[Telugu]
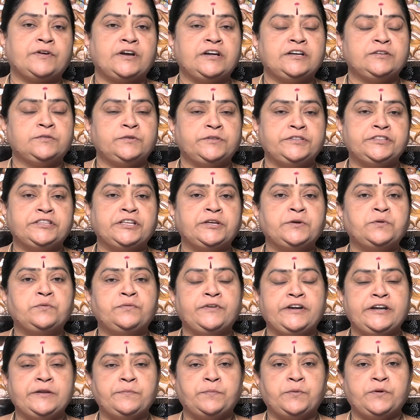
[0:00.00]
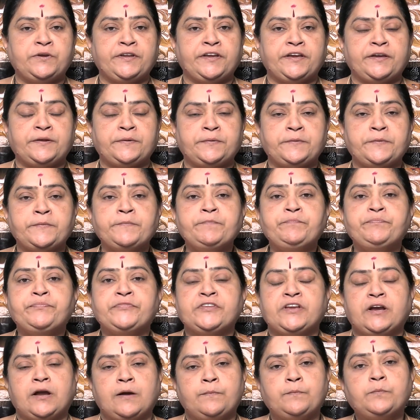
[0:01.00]
వాళ్ళు ఇద్దరూ వెళ్ళిపోయారు
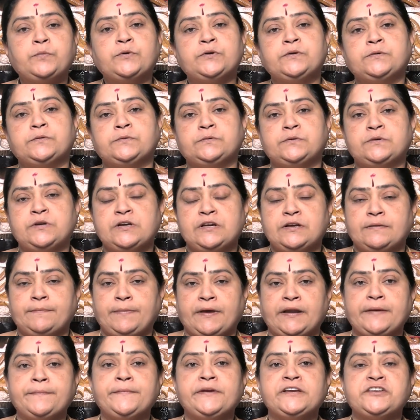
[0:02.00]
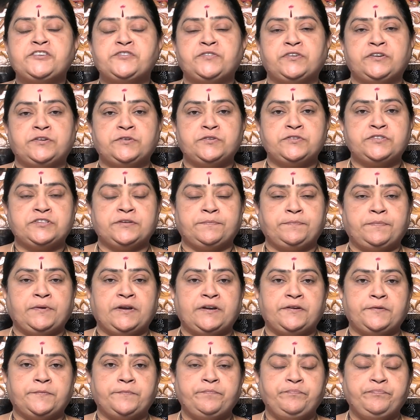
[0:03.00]
అప్పుడు పరమేశ్వరుడు
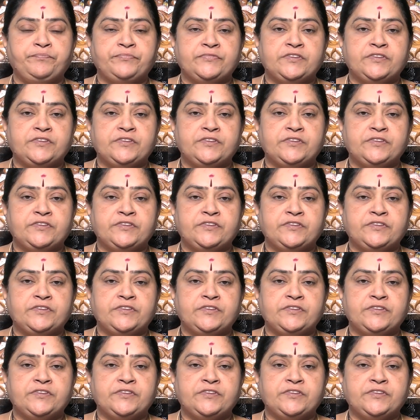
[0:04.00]
చెప్పాడు